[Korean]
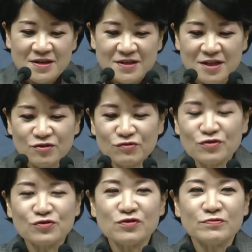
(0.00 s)
자,
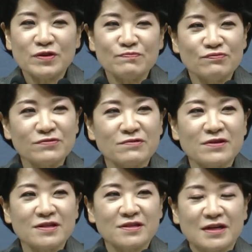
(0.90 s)
선교주일 참
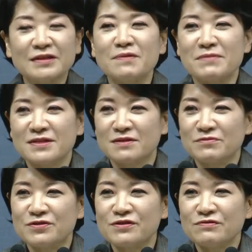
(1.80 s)
풍성한 강단
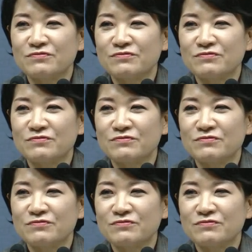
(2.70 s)
말씀을